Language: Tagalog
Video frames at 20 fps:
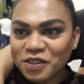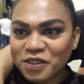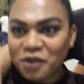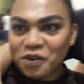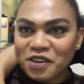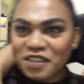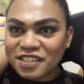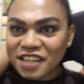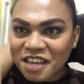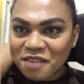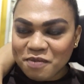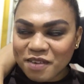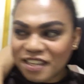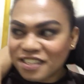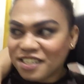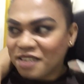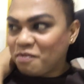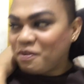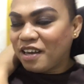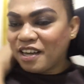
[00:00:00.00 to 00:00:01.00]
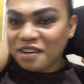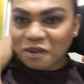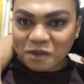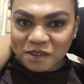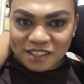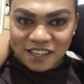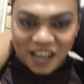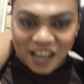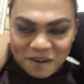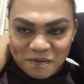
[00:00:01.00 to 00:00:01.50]
Dito ngayon sa ABS-CBN
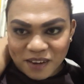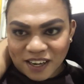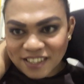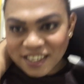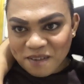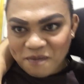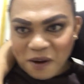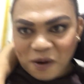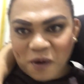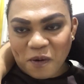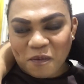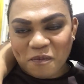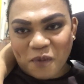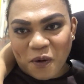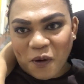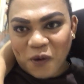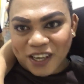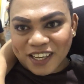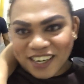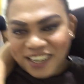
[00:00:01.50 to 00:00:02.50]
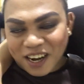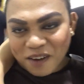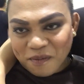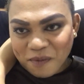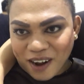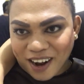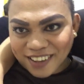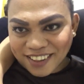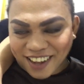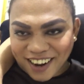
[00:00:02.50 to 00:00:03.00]
na kung saan may kasama akong pogi na
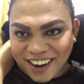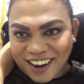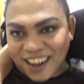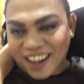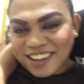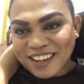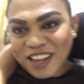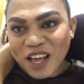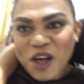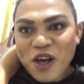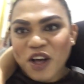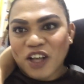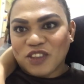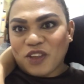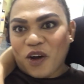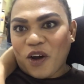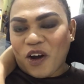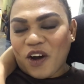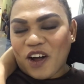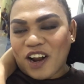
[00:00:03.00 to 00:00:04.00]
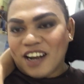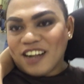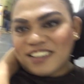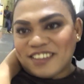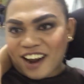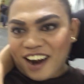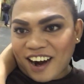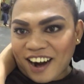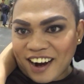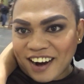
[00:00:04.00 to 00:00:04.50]
napakatangkad.
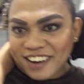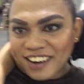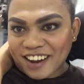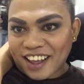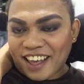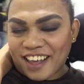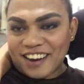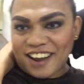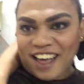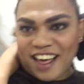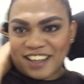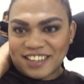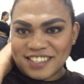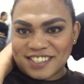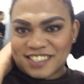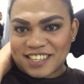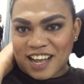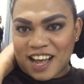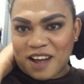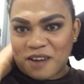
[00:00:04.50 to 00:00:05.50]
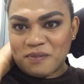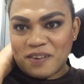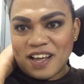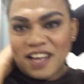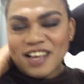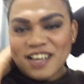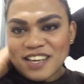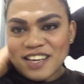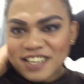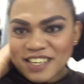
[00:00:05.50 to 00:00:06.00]
Tall, dark, and
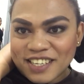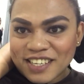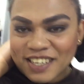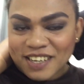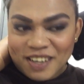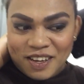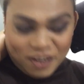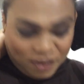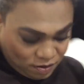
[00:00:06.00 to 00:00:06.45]
handsome. Moreno lang.